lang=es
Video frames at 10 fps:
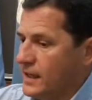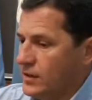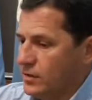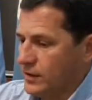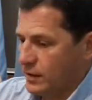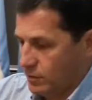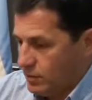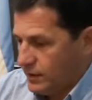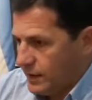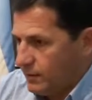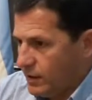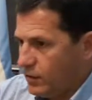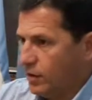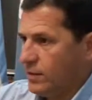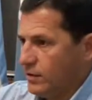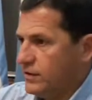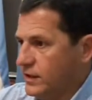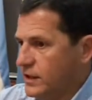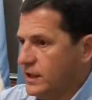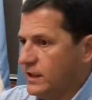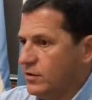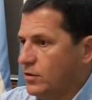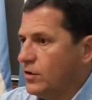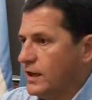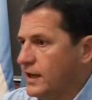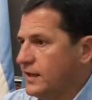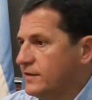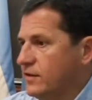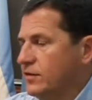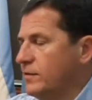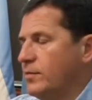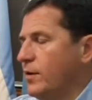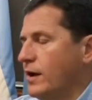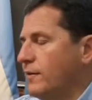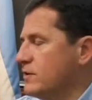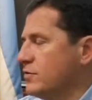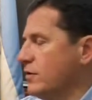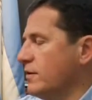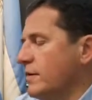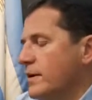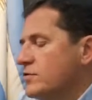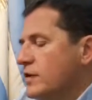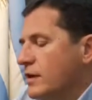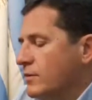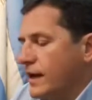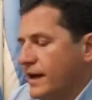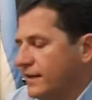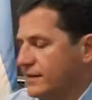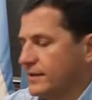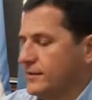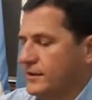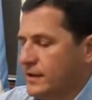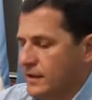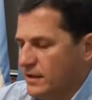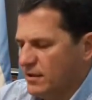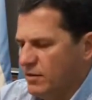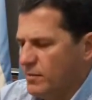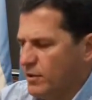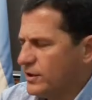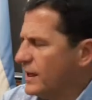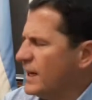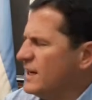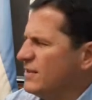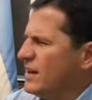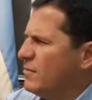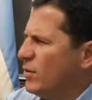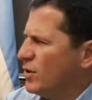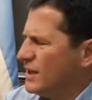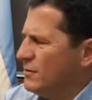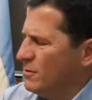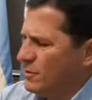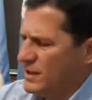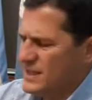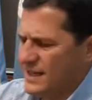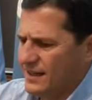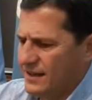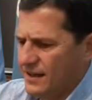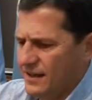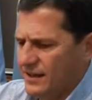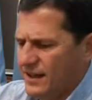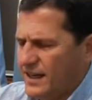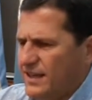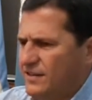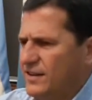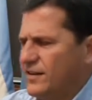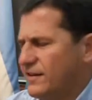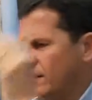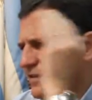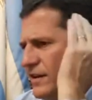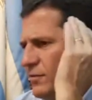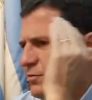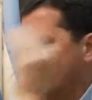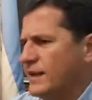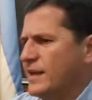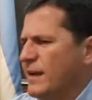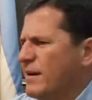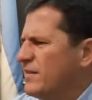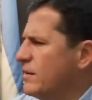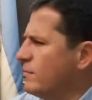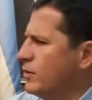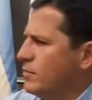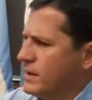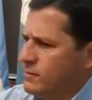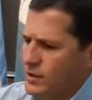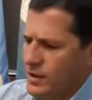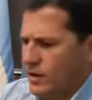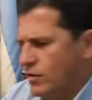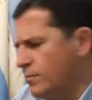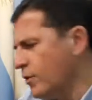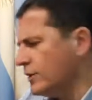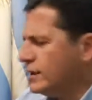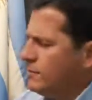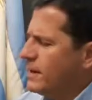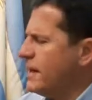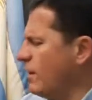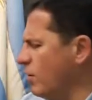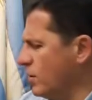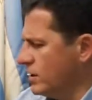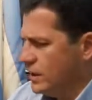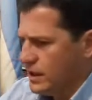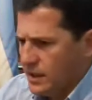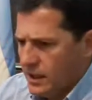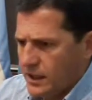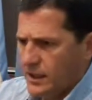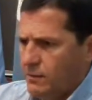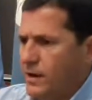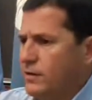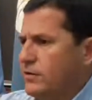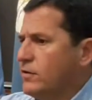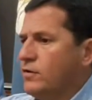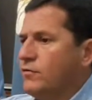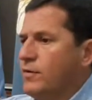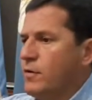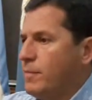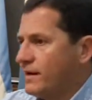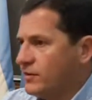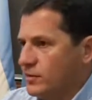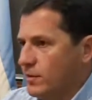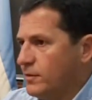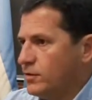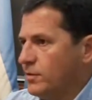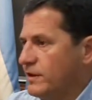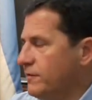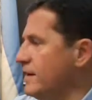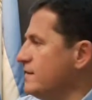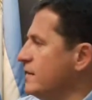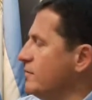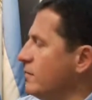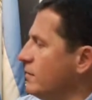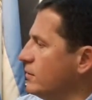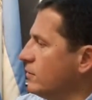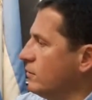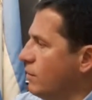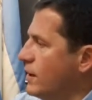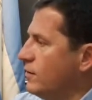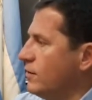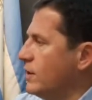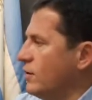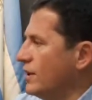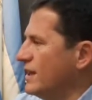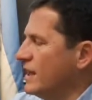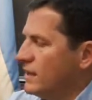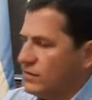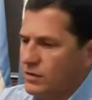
en donde cuando entramos al gobierno existían dos ordenanzas y no se podía haber hecho, no se había hecho ninguna casa, ¿no? Y no importa analizar el motivo, porque ya estaría ser redundante y hablar siempre lo mismo. Lo importante es venir a hoy. Y bueno, fuimos pasando momentos difíciles, momentos buenos, y hoy en día